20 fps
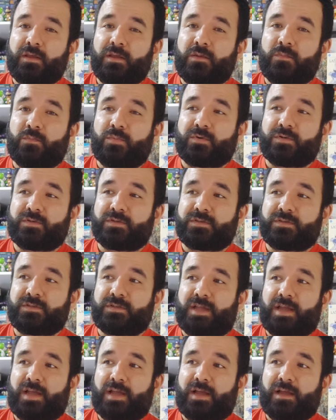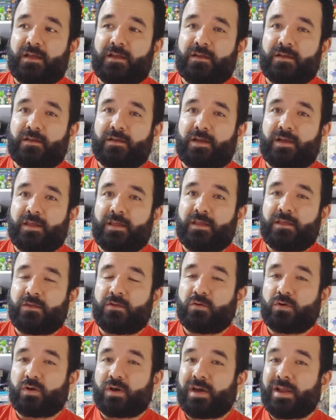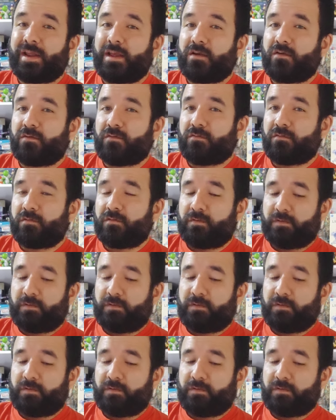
y pues está ahí yo creo